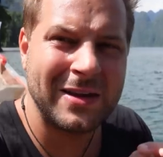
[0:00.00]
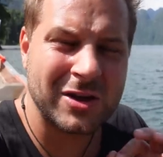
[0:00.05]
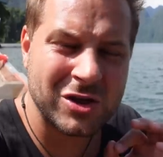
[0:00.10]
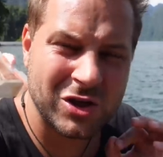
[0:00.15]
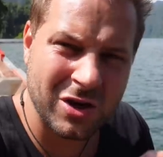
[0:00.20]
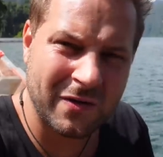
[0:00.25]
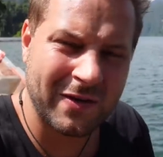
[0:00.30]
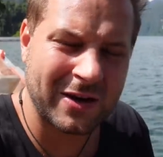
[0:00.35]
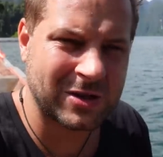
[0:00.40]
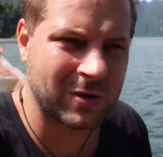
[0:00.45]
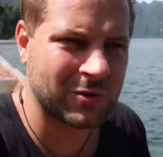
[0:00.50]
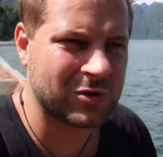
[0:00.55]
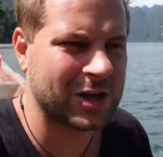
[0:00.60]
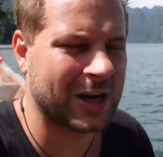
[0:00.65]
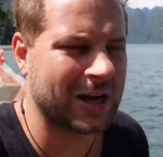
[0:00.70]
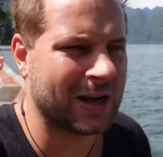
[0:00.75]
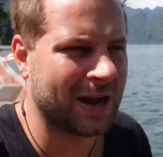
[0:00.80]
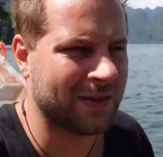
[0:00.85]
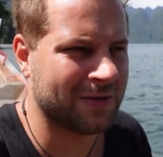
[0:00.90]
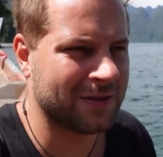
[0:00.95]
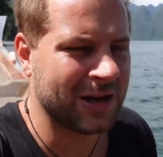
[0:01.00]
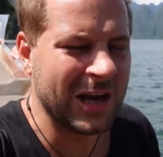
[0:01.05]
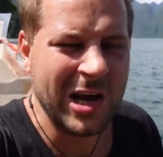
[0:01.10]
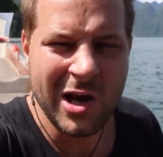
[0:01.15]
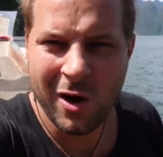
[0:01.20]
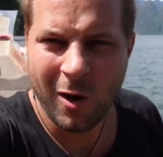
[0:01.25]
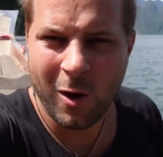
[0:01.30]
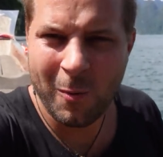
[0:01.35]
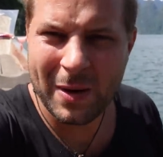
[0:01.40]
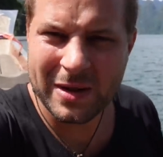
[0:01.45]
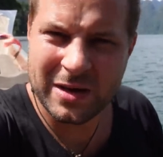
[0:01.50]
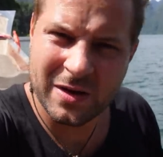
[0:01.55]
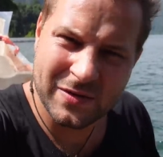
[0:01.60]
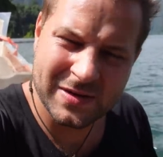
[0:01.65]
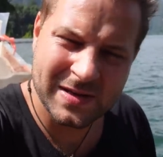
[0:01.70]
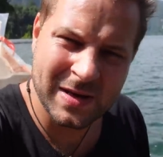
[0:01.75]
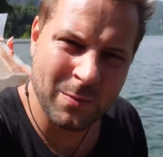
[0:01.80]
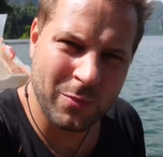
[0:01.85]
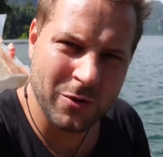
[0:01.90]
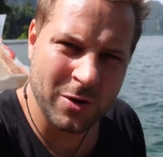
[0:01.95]
i deszczowa część Tajlandii. Opady
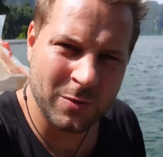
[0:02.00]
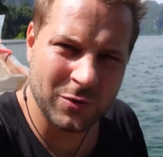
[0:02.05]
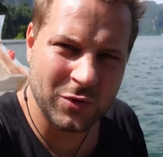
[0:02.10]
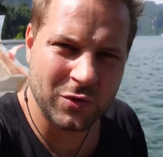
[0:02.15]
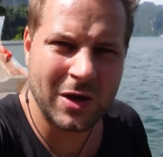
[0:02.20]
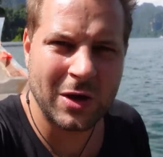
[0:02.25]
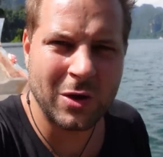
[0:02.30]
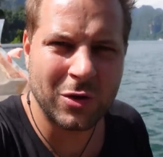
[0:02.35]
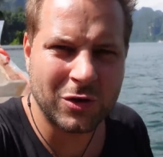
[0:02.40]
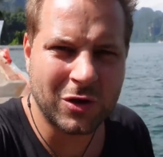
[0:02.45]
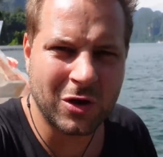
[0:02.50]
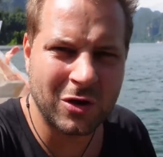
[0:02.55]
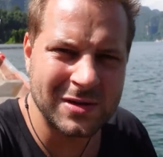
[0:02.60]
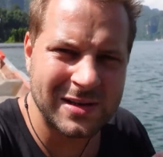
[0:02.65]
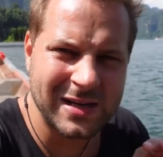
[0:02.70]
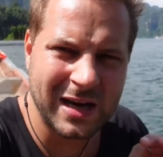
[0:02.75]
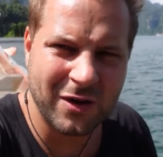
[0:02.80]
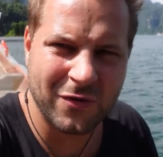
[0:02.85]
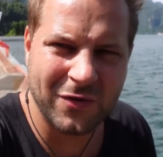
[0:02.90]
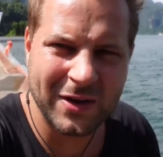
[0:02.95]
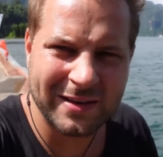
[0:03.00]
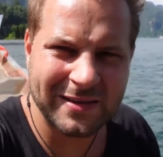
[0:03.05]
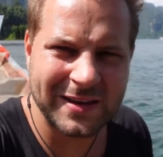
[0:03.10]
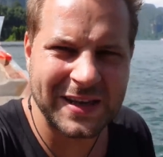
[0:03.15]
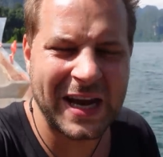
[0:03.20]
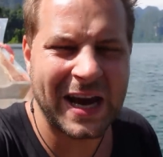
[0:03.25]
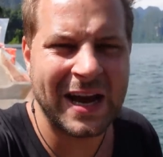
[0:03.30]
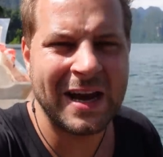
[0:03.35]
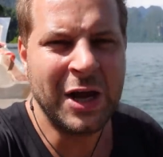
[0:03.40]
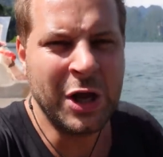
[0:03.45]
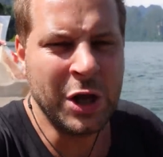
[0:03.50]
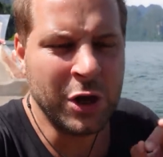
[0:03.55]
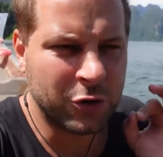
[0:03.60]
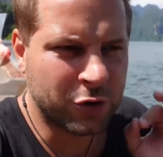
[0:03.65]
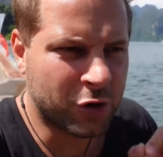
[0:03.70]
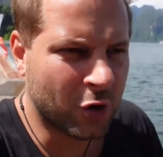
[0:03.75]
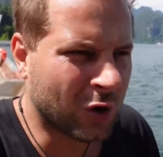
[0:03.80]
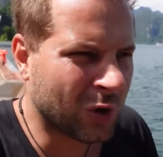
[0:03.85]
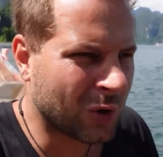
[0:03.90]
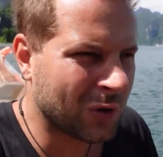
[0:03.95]
występują tutaj od końca kwietnia
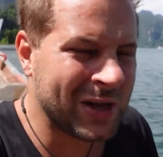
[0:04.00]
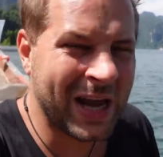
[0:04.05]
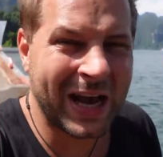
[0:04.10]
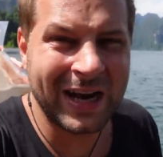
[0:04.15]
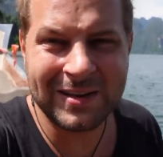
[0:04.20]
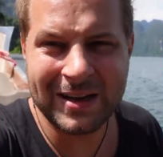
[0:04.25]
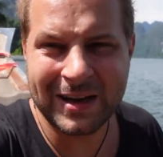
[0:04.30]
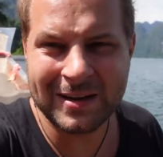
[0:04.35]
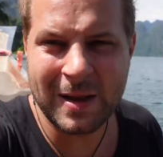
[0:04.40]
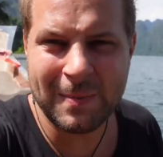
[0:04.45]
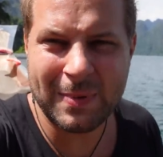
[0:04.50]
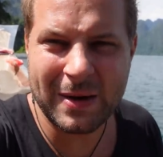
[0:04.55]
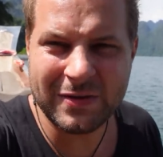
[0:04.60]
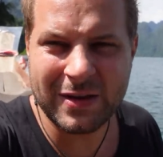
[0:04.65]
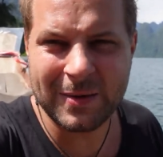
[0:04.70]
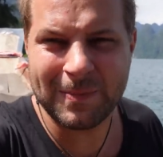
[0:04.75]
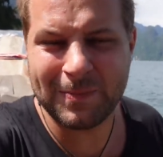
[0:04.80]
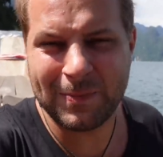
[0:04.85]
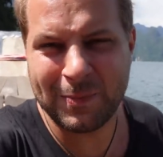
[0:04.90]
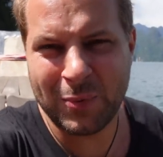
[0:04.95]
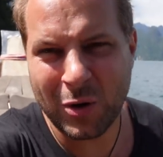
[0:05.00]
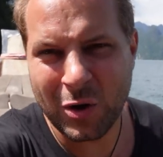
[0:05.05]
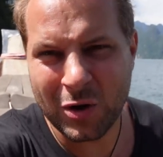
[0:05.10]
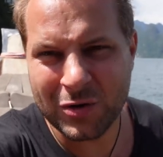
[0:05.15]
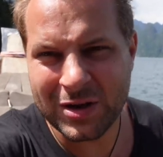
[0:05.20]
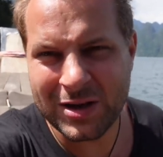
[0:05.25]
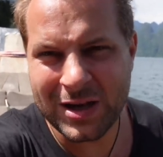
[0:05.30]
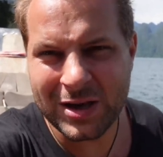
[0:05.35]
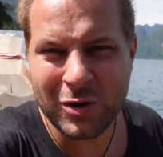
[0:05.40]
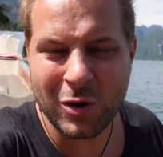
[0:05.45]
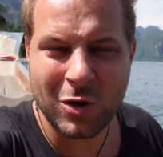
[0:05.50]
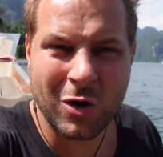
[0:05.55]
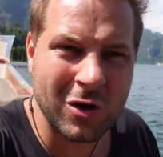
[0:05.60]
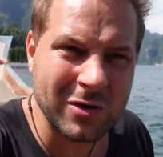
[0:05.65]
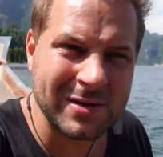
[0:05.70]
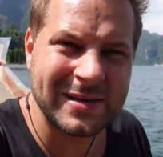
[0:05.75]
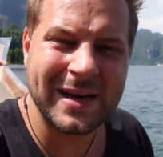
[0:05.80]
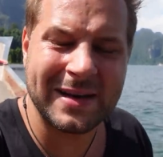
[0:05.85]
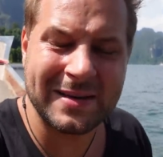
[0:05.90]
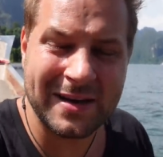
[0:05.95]
do grudnia, ale tak naprawdę pogody nie do
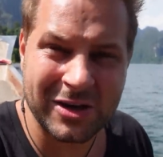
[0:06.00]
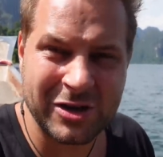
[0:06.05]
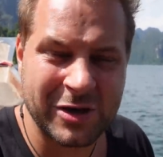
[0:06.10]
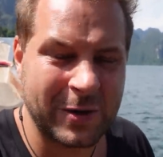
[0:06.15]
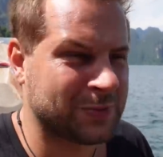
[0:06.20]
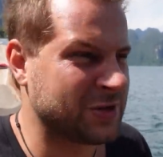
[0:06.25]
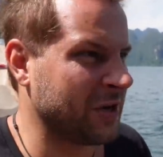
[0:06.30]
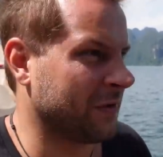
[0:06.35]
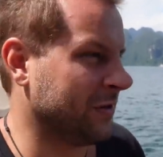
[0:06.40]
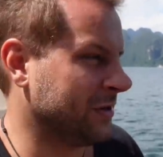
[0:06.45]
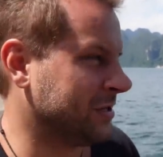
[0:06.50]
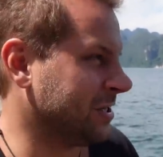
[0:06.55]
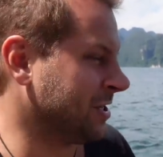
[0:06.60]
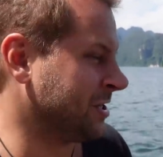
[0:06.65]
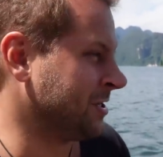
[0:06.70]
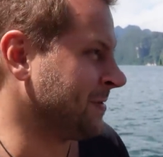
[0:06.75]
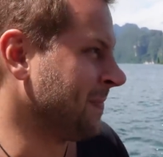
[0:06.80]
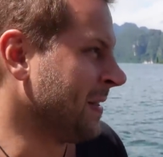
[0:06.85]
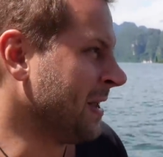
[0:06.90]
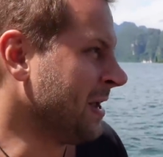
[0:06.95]
końca da się przewidzieć.